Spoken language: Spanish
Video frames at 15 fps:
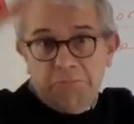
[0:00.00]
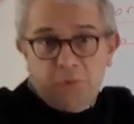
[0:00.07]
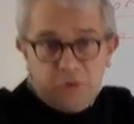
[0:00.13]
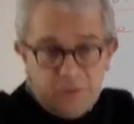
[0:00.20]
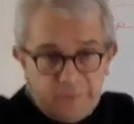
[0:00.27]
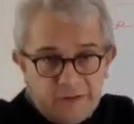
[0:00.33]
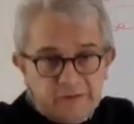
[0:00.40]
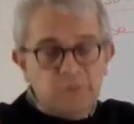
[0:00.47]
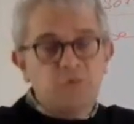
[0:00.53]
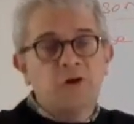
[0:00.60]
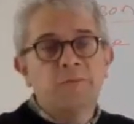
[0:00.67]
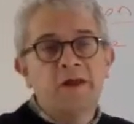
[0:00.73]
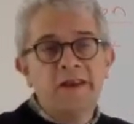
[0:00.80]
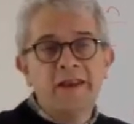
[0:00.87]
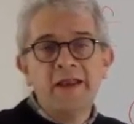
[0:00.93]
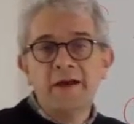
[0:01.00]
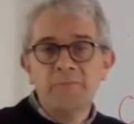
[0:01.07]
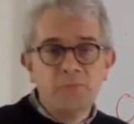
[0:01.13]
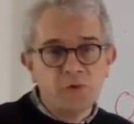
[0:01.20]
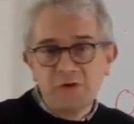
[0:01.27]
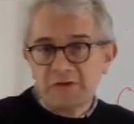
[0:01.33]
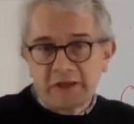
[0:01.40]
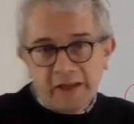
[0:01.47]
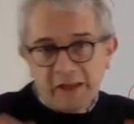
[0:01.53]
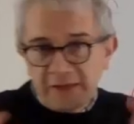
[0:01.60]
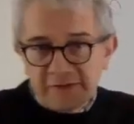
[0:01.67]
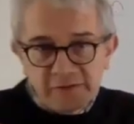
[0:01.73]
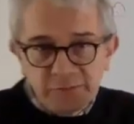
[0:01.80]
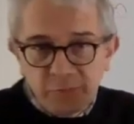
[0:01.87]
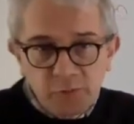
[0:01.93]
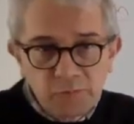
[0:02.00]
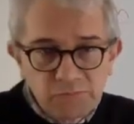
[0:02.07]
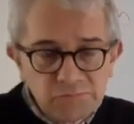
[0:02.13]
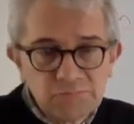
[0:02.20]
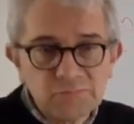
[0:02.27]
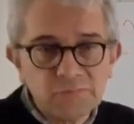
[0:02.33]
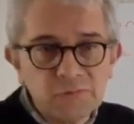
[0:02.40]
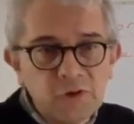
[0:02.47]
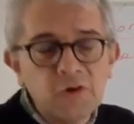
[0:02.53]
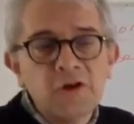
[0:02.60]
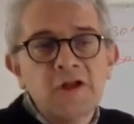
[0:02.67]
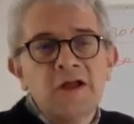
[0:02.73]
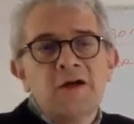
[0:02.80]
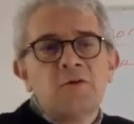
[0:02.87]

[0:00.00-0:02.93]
por llamar de alguna manera, por intereses, por ¿no?